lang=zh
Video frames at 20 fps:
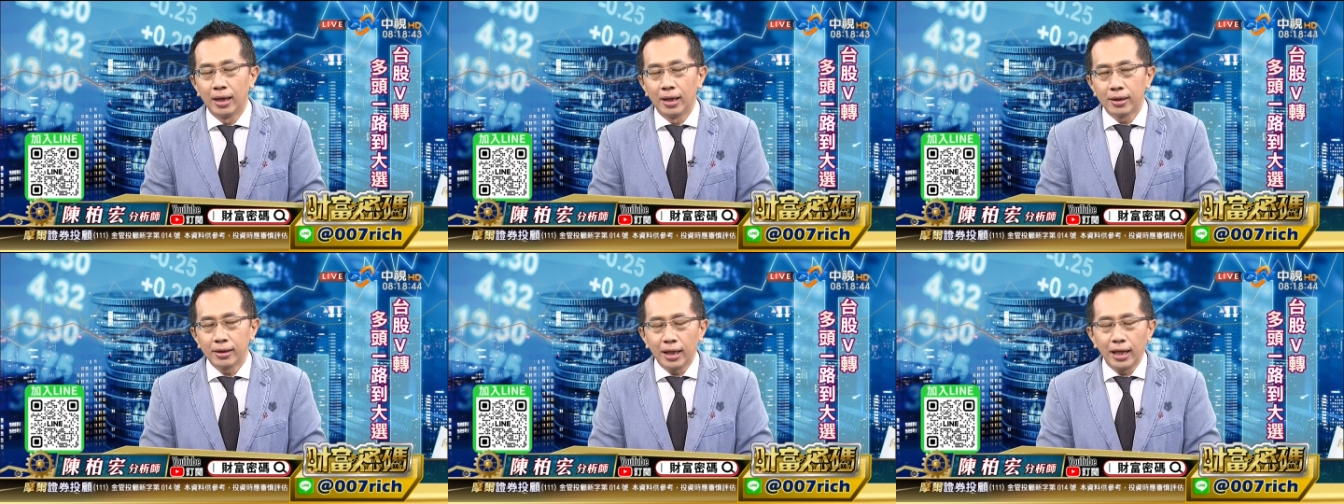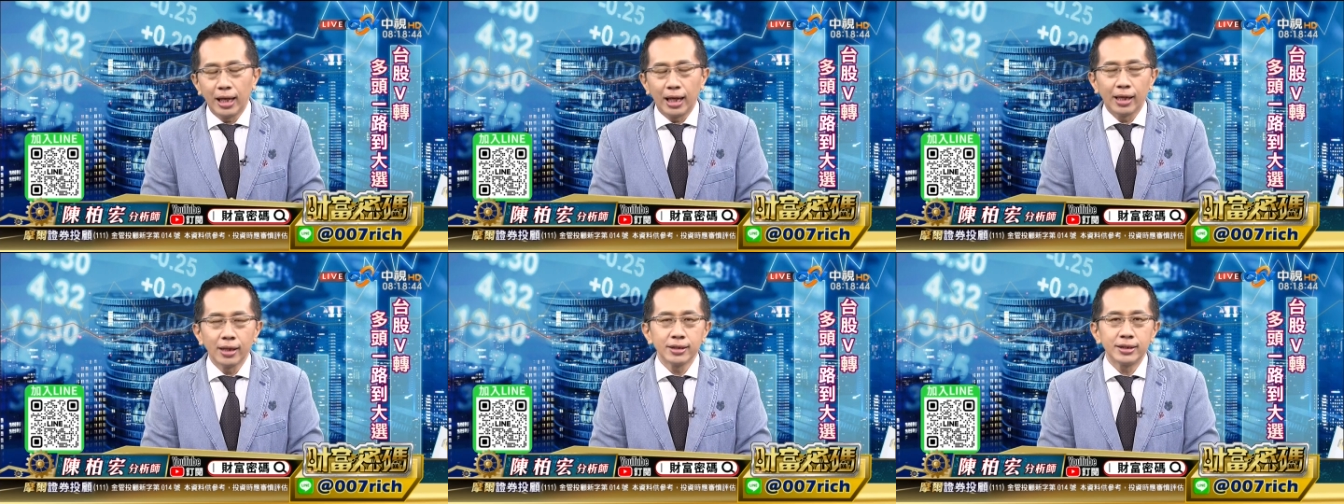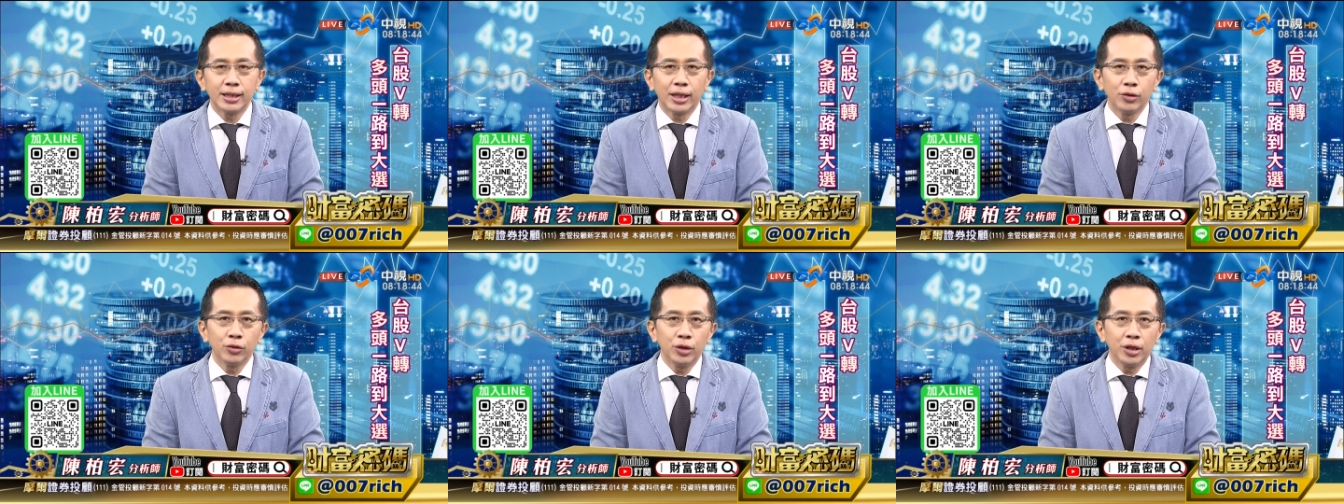那两个
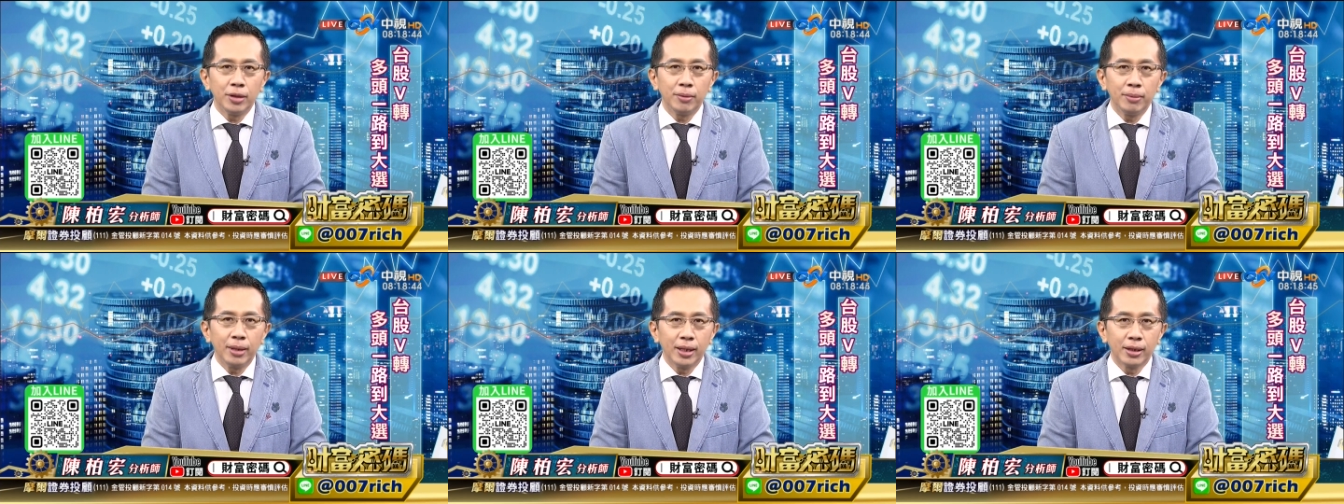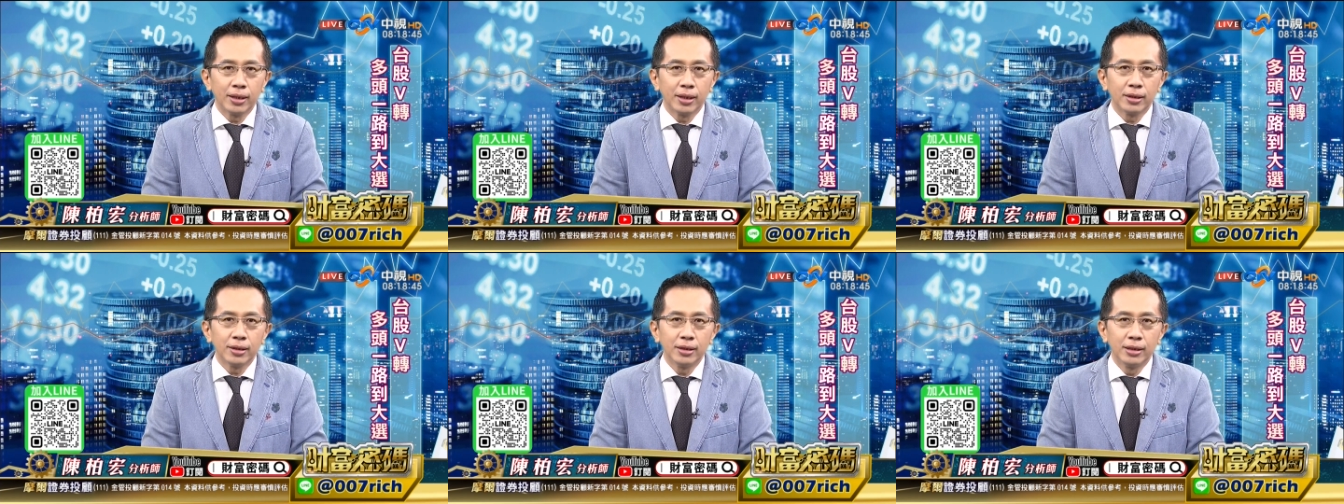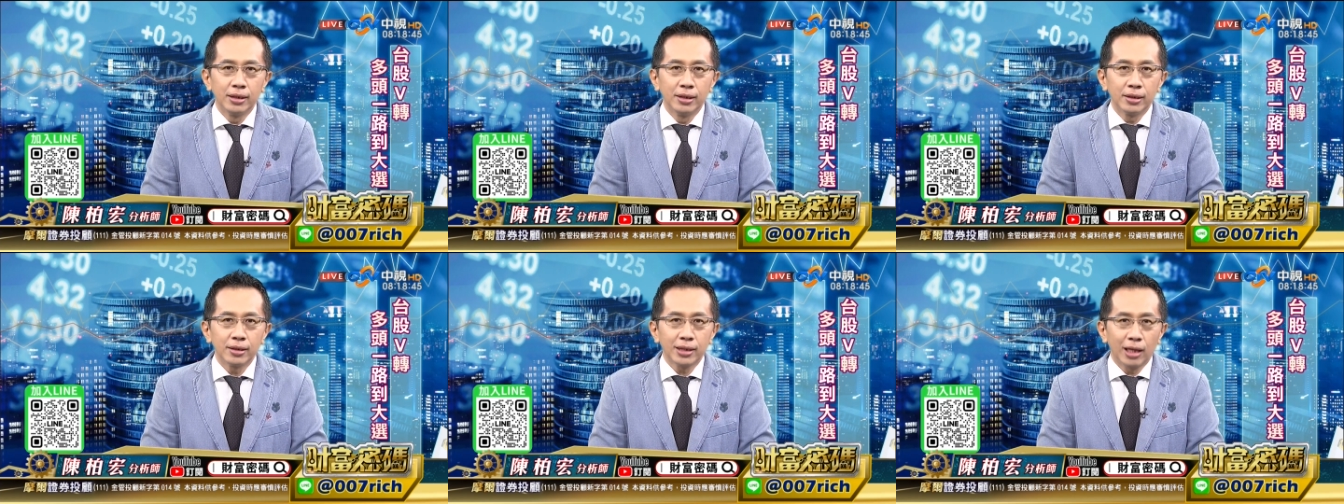结论里面呢？
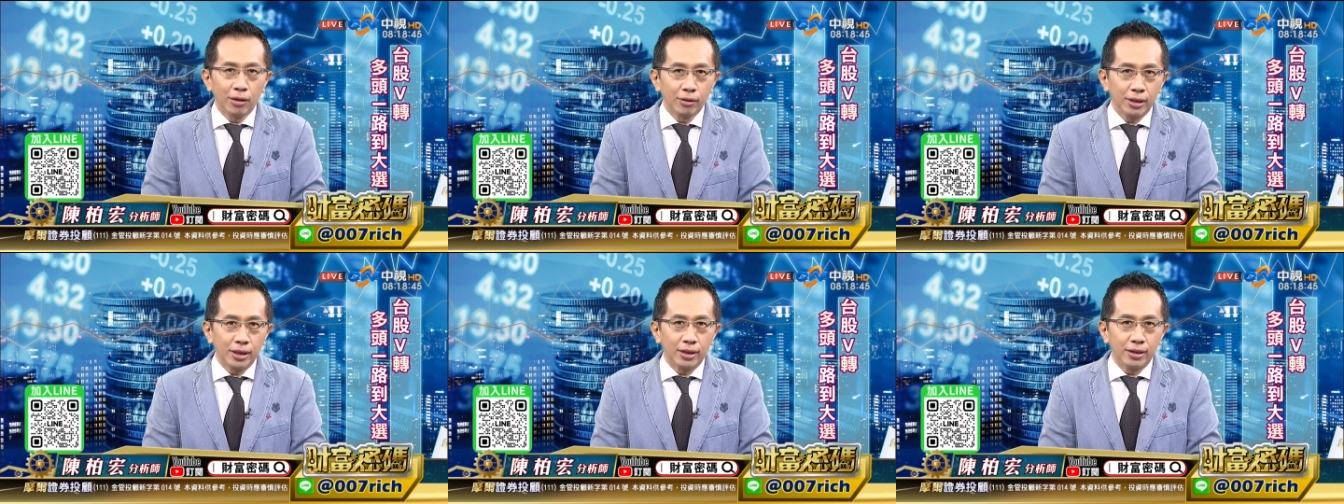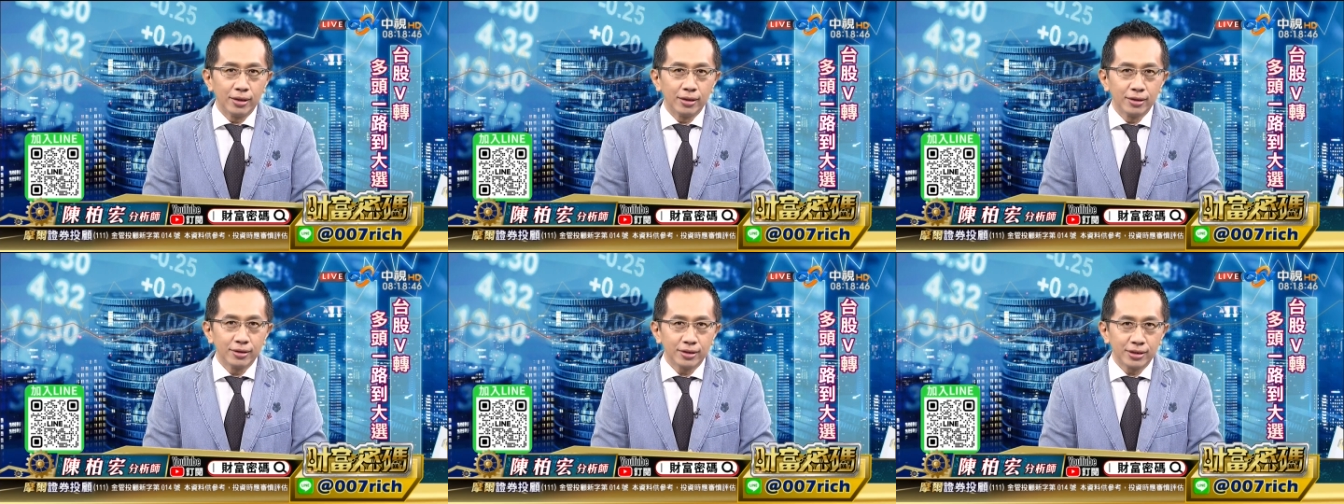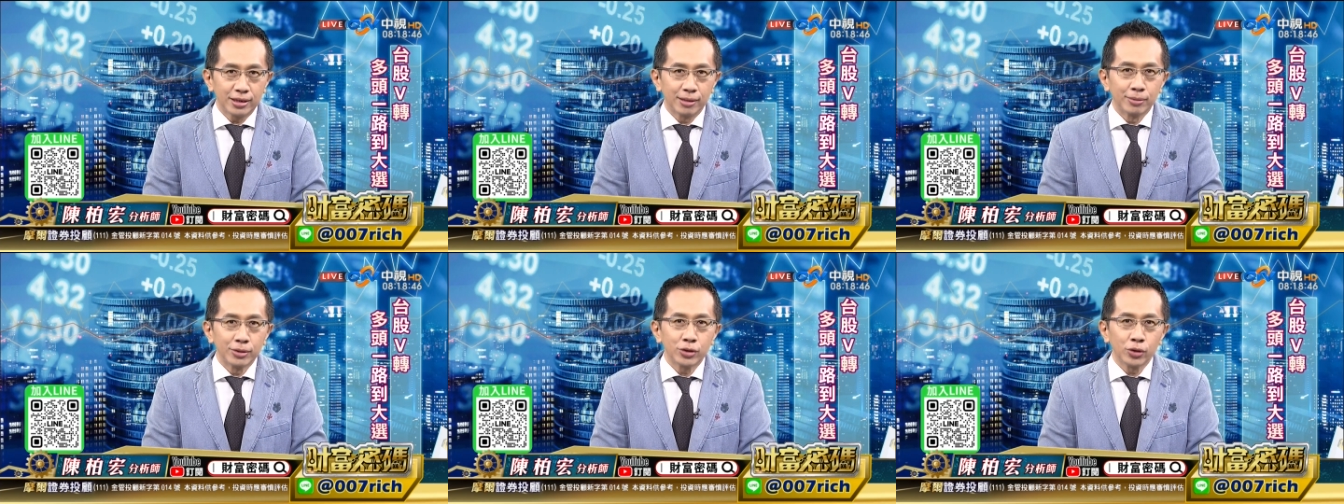到底
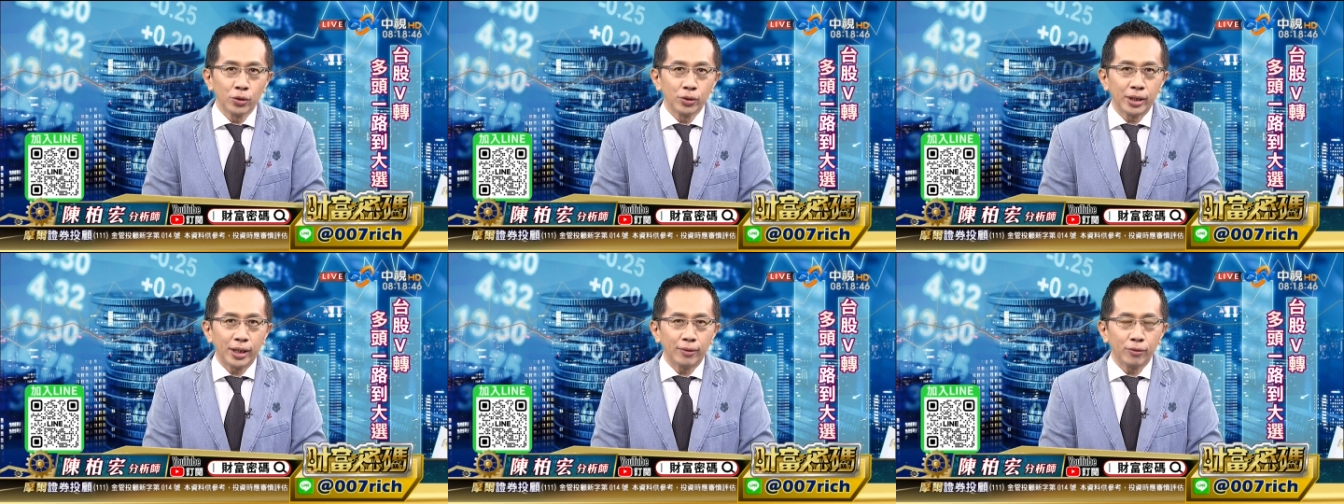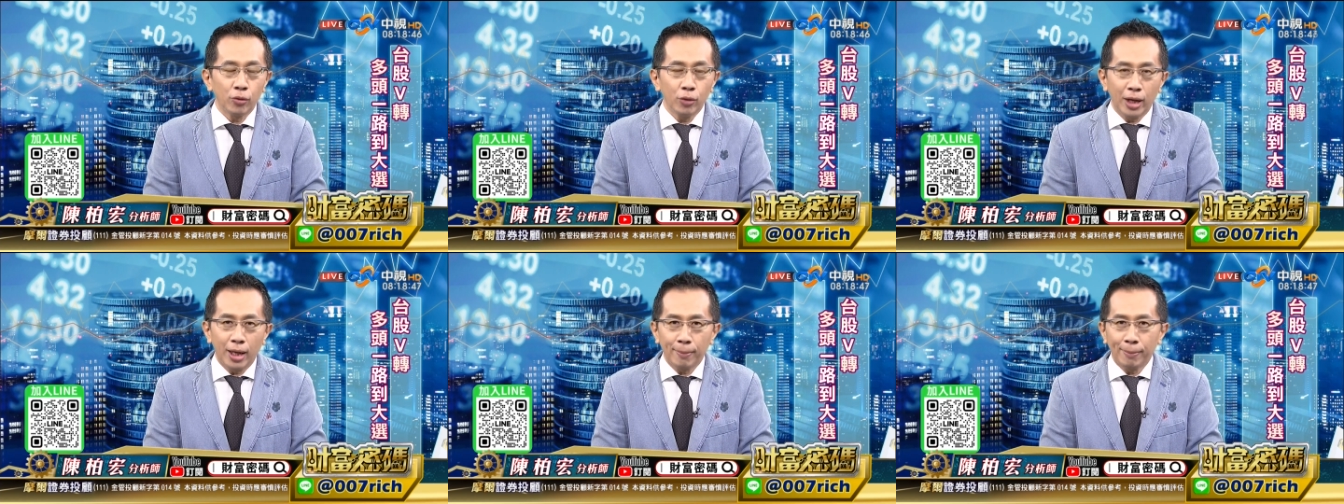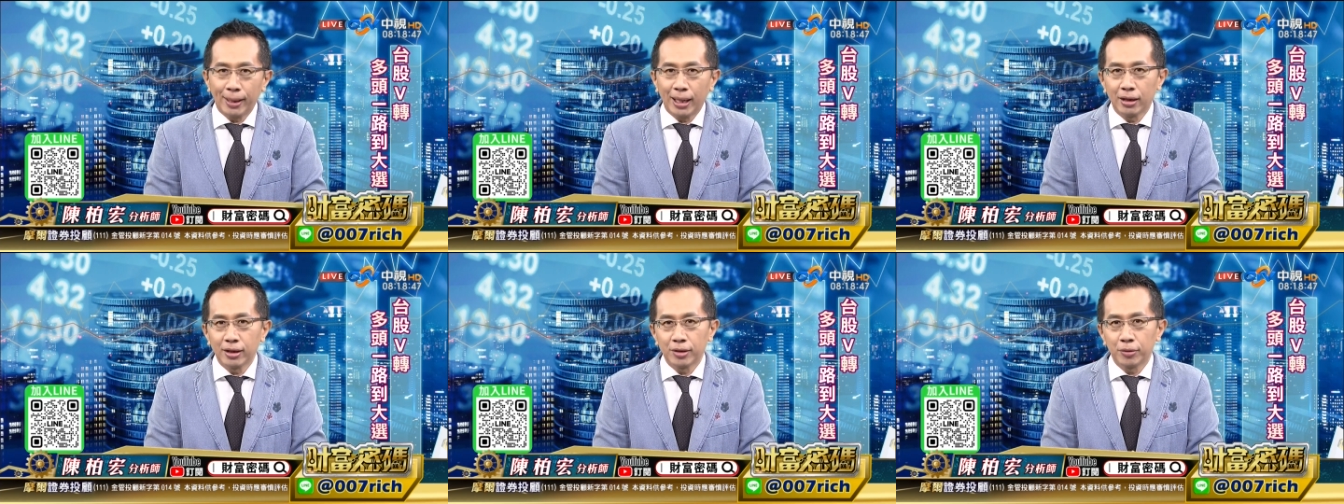是什么重点？未来
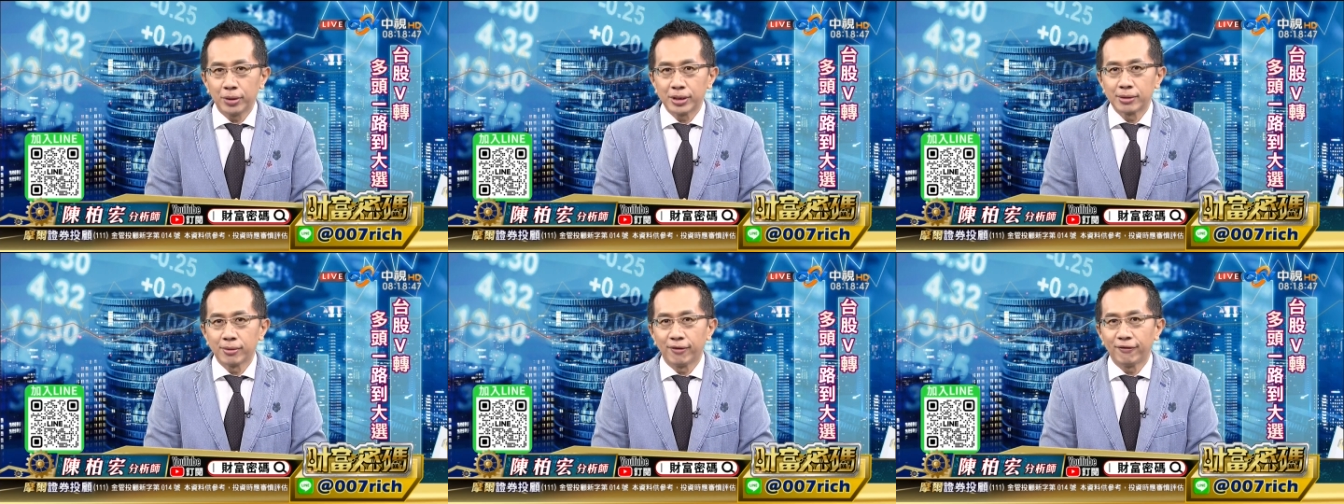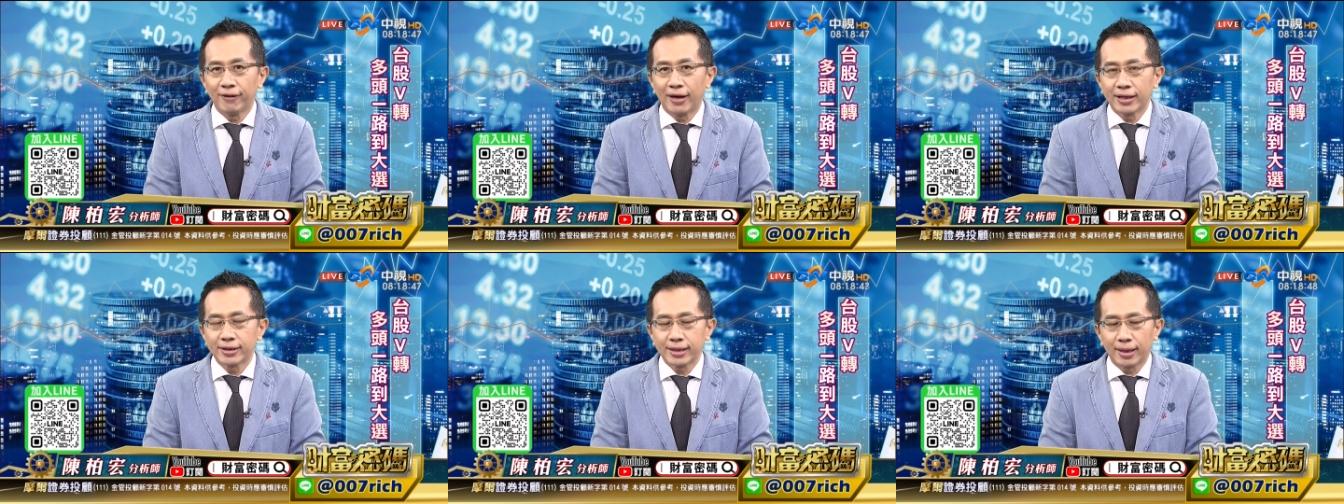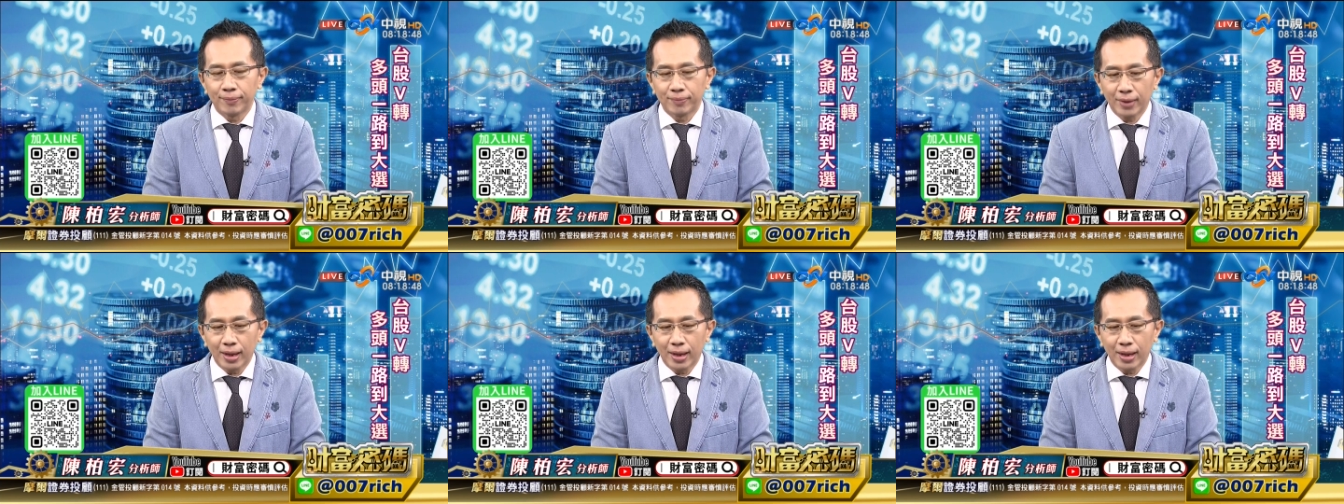半导体会怎么发展？